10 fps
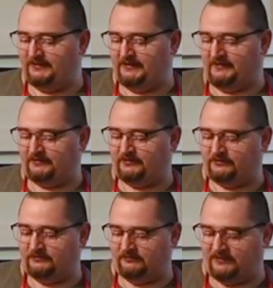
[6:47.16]

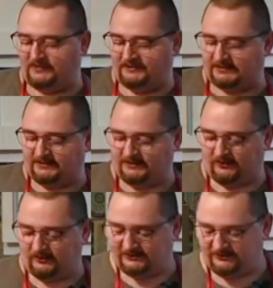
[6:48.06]
domowe, tradycyjne oraz
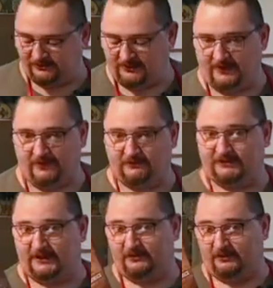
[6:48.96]
dojrzewające.
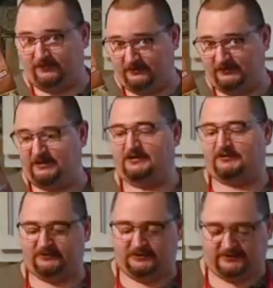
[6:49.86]
O, co
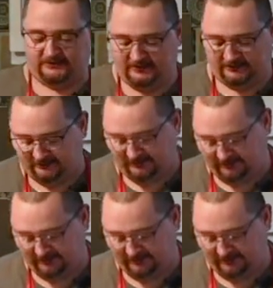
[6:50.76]
dla niektórych